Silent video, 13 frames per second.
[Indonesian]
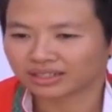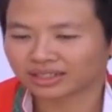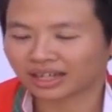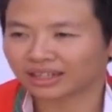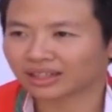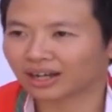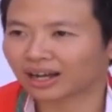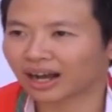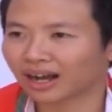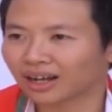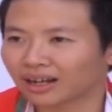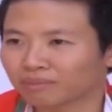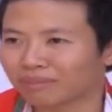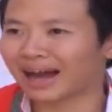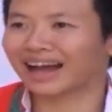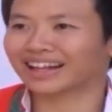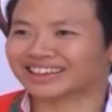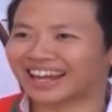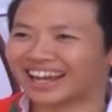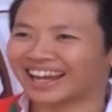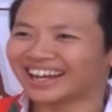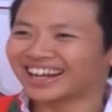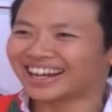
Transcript: saya tegang mati